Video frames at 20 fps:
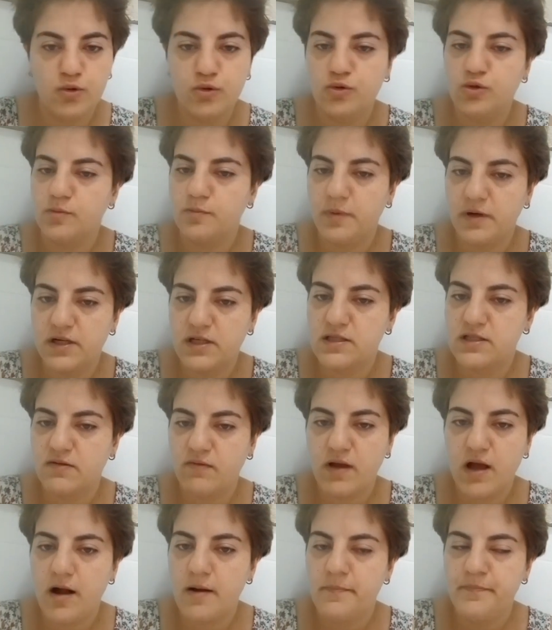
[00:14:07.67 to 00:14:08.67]
O günün
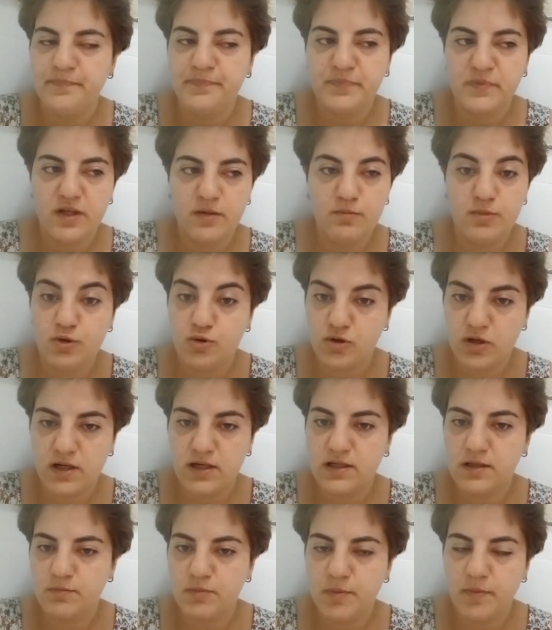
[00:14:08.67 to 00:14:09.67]
parası veya bir
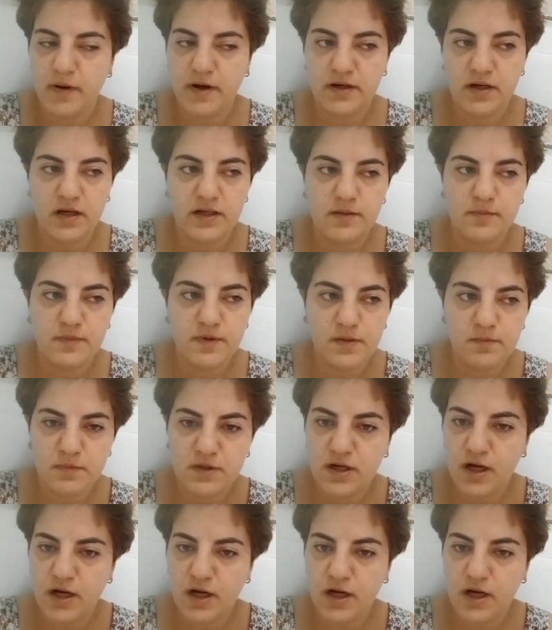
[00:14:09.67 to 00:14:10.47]
sürelik bir para hani bir,